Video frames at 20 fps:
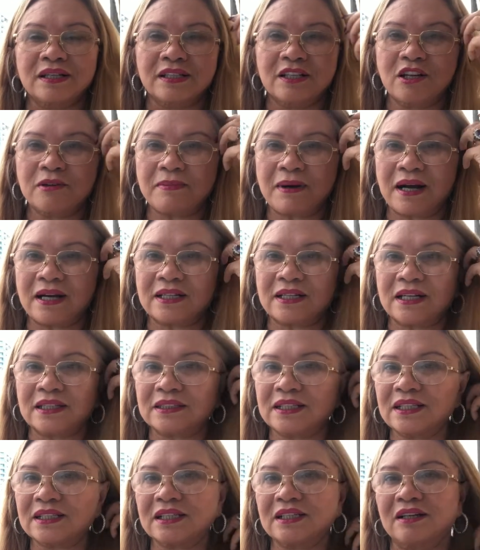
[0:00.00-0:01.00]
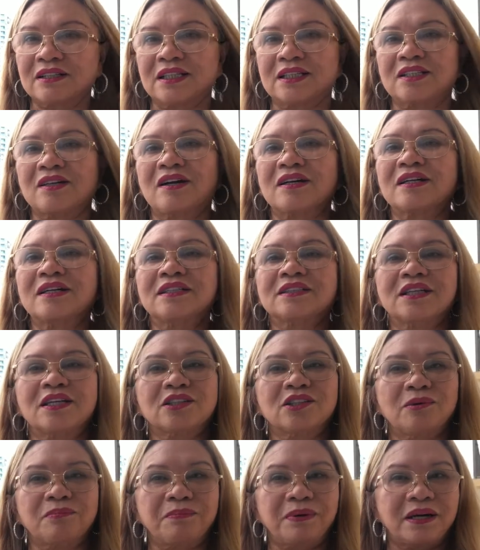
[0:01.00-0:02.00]
nếu bạn cần thiết thì họ sẽ cho người tới
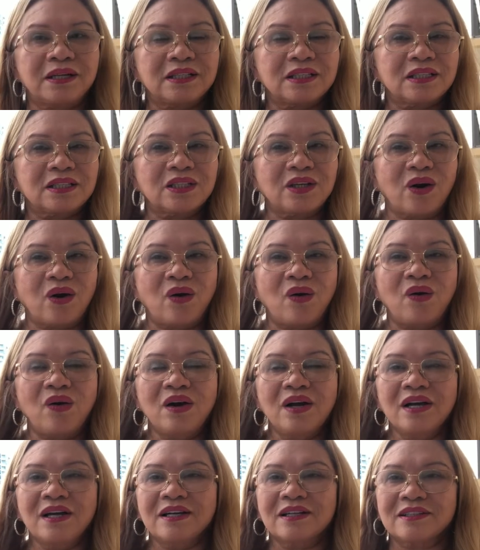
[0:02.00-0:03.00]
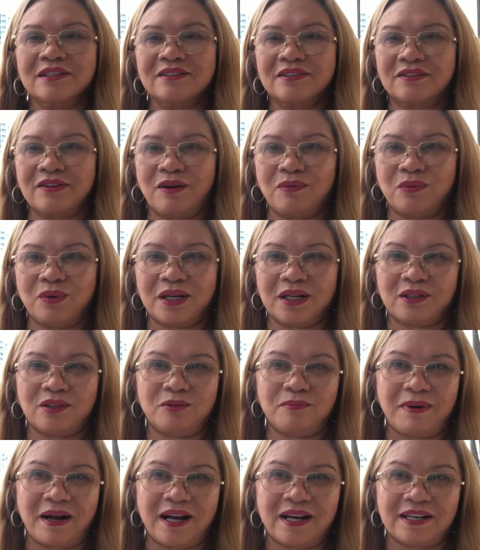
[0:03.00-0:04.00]
chụp hình chỗ phòng khách
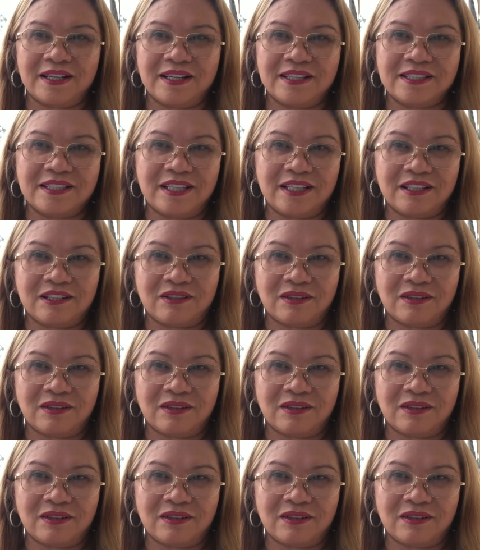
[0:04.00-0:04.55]
của bạn etc